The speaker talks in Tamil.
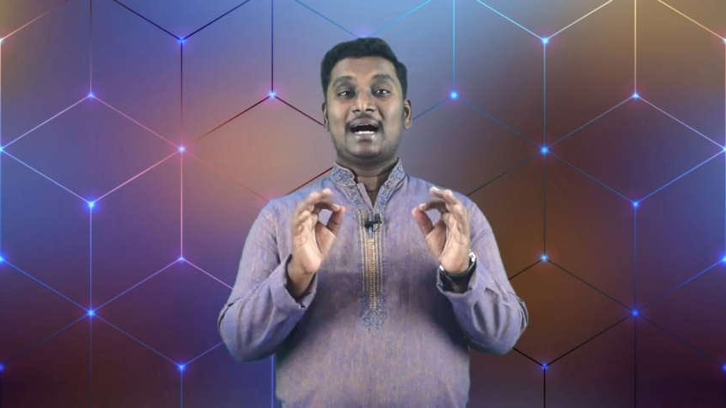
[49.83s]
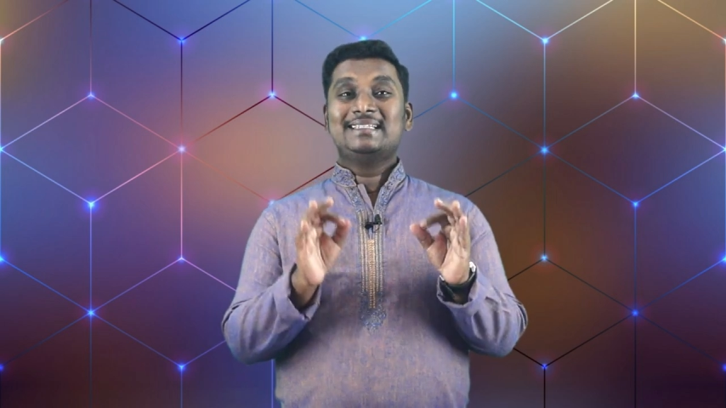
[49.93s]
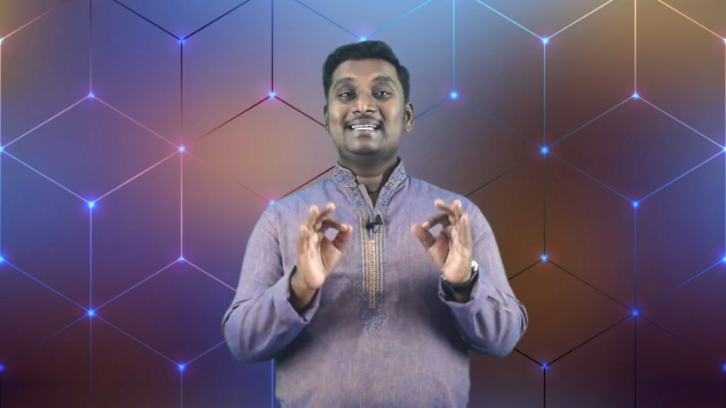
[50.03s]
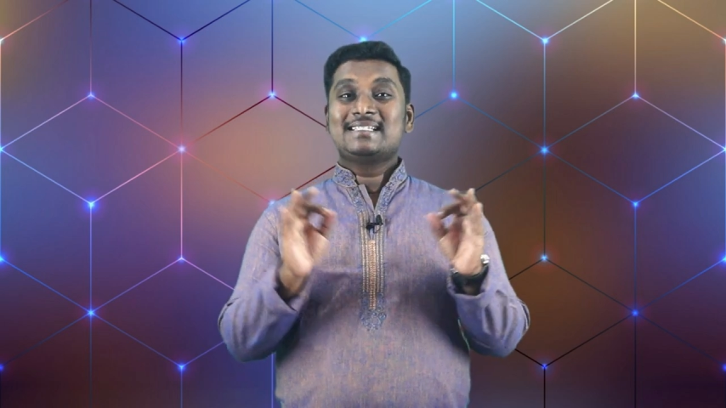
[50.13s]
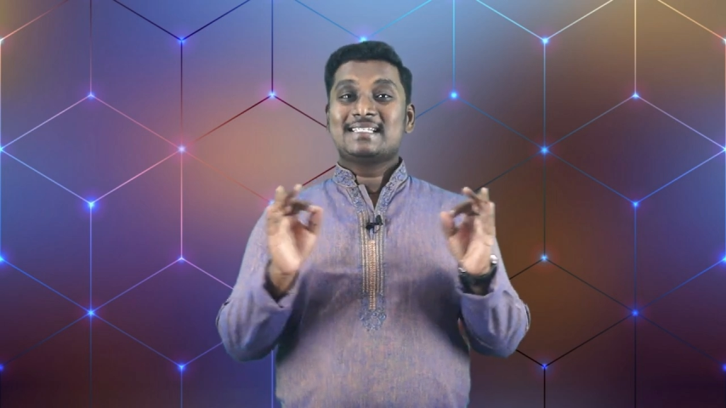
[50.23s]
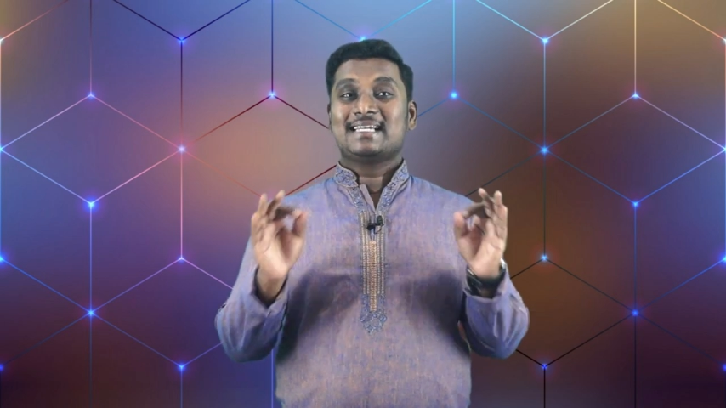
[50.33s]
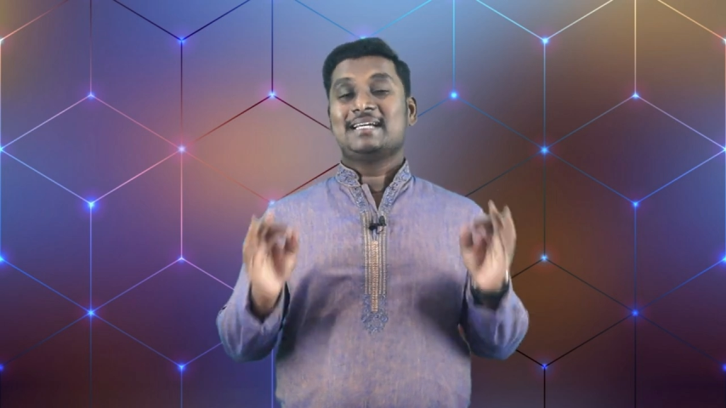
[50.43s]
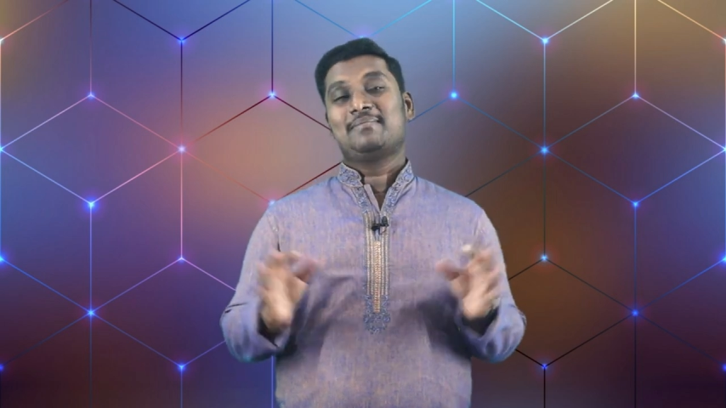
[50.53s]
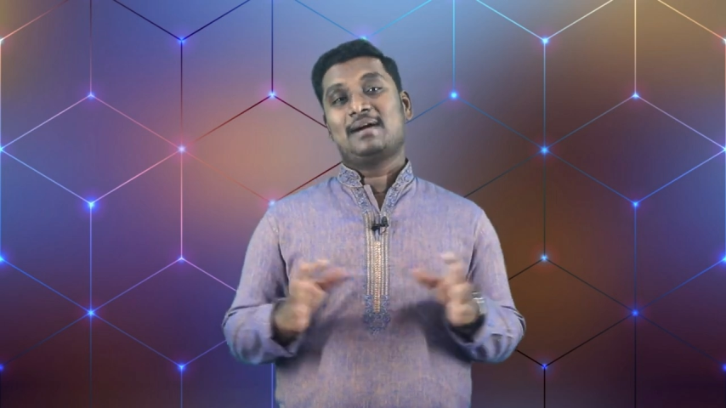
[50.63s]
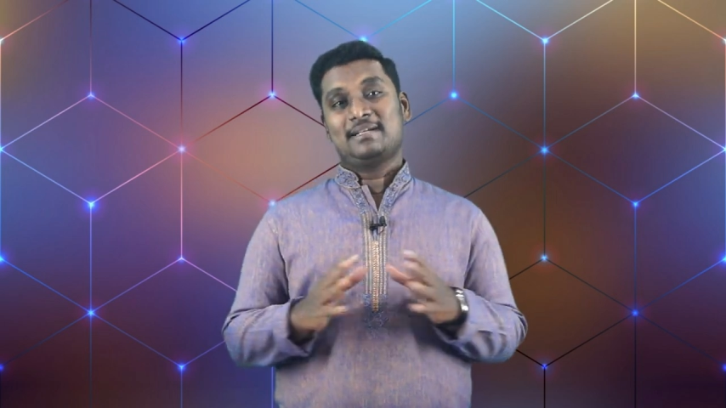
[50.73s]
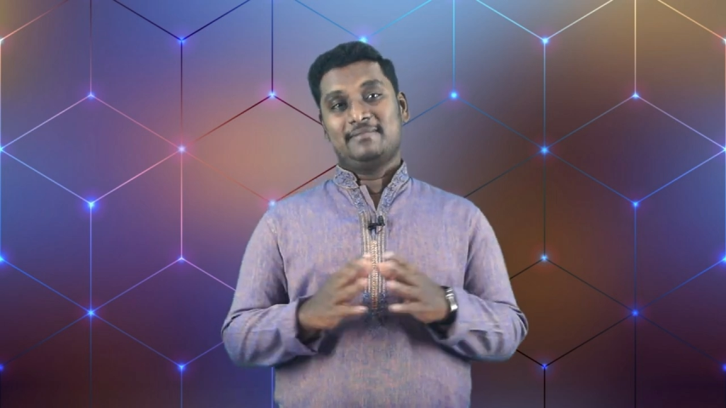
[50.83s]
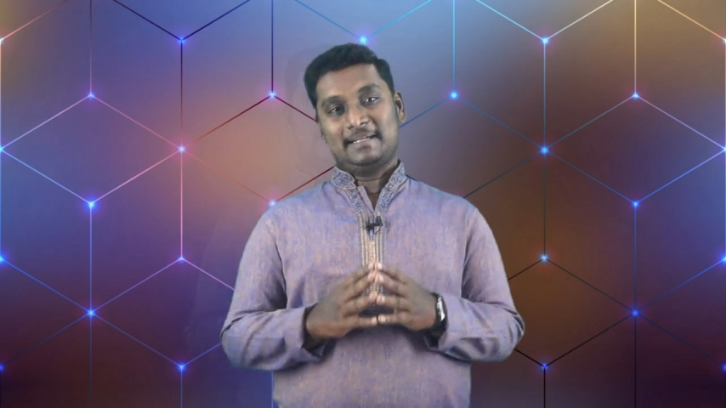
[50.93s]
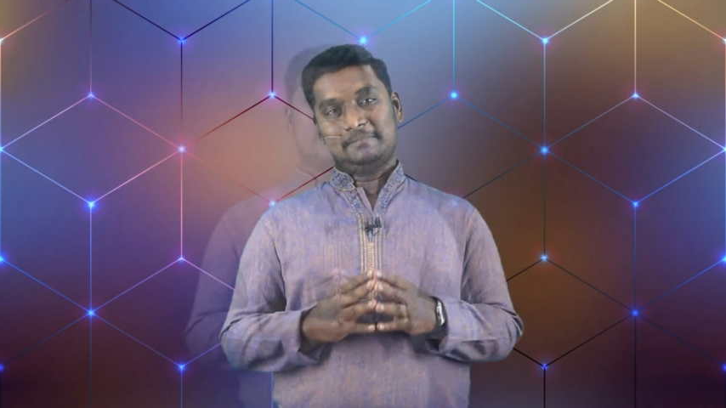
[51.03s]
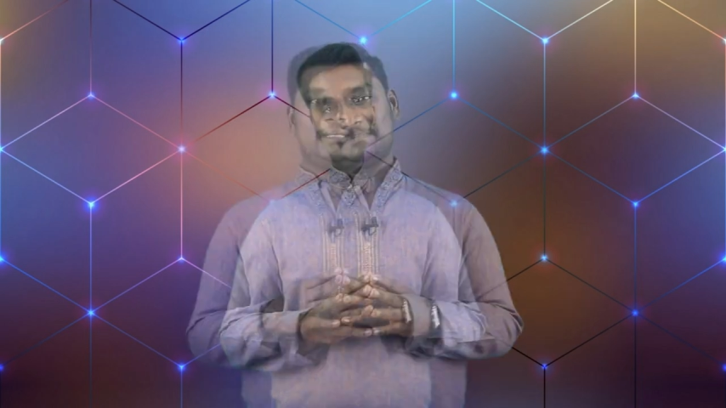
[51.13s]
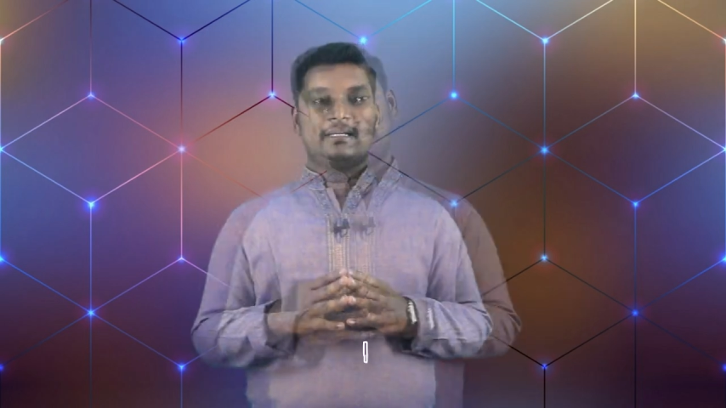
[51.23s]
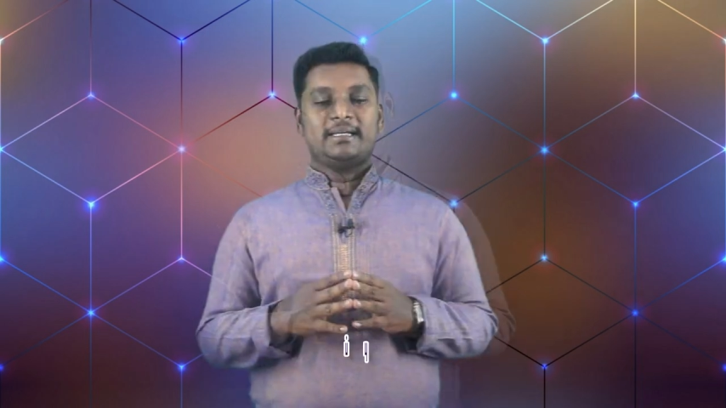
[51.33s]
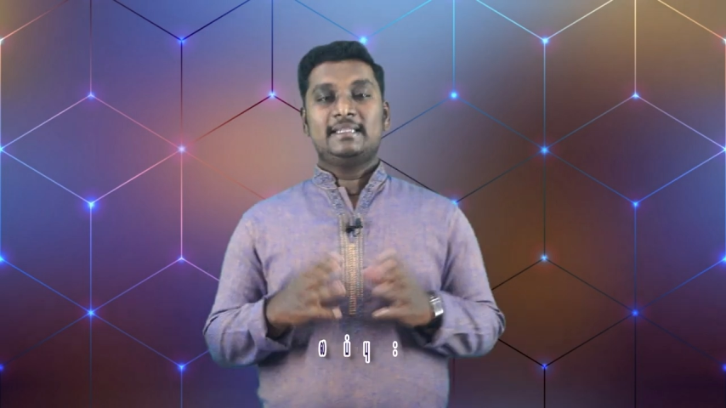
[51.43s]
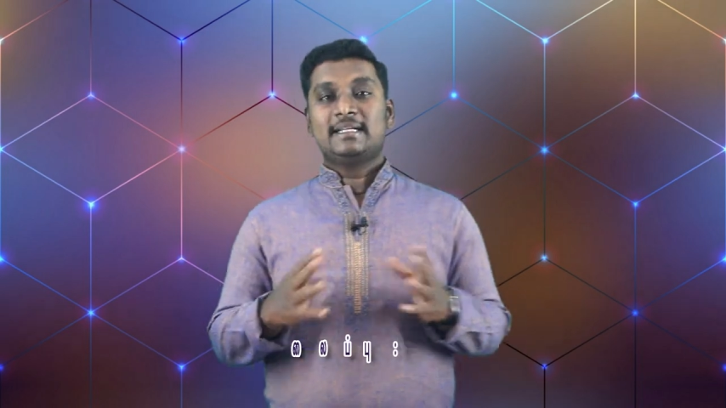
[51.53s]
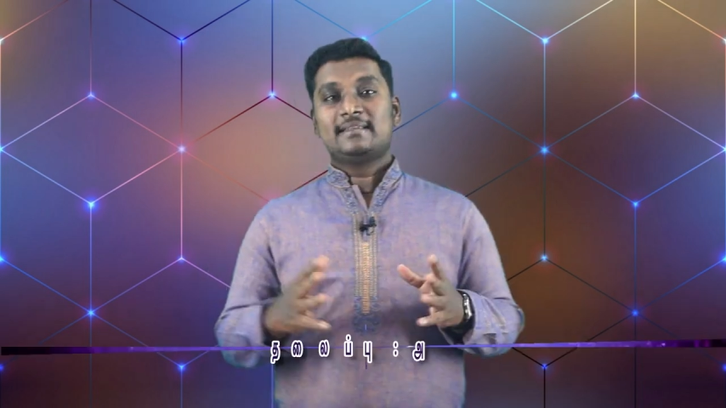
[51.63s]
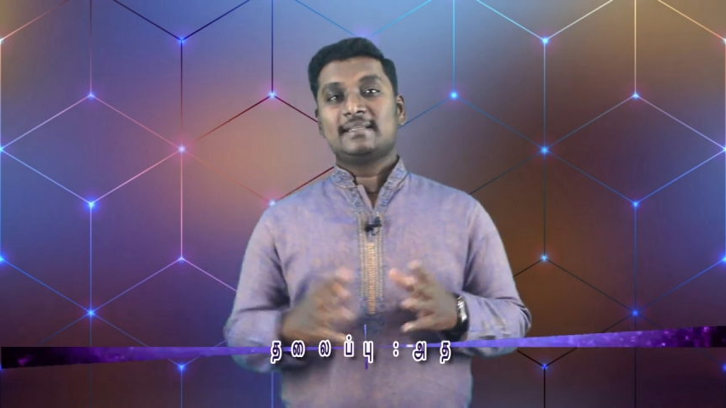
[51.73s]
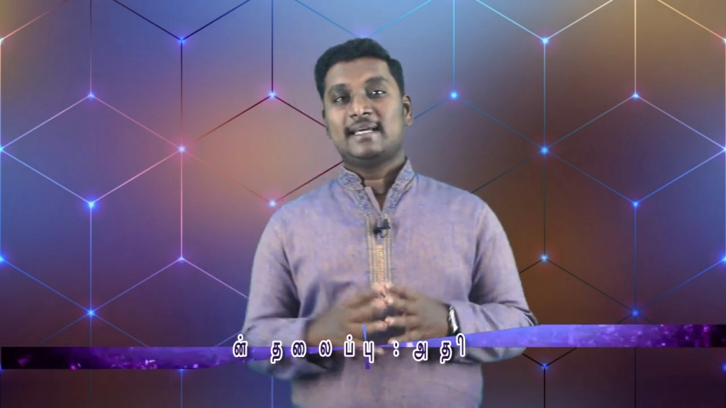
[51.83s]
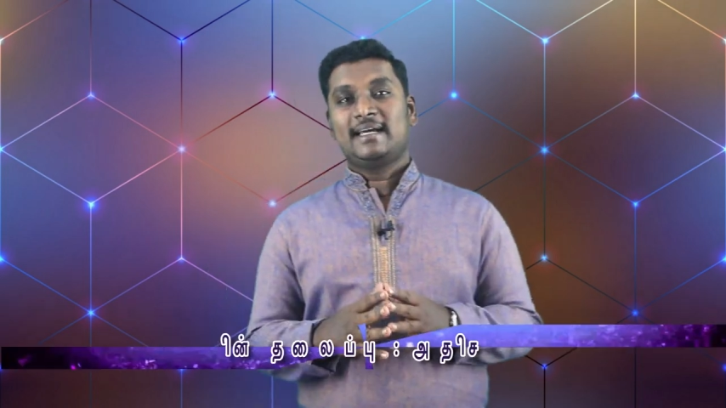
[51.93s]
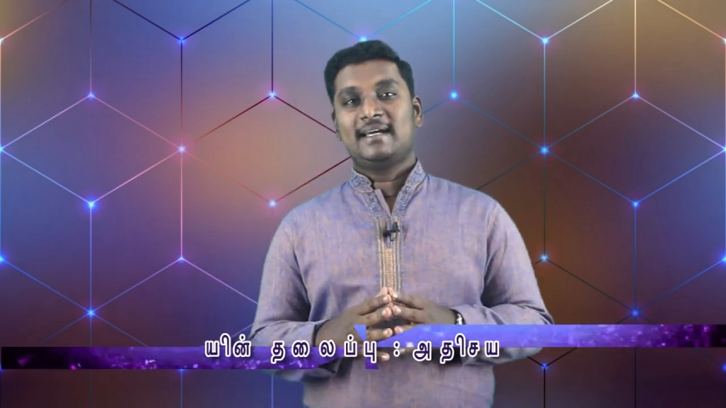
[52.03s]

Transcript: அதிசயமானவர் இந்த இடத்துல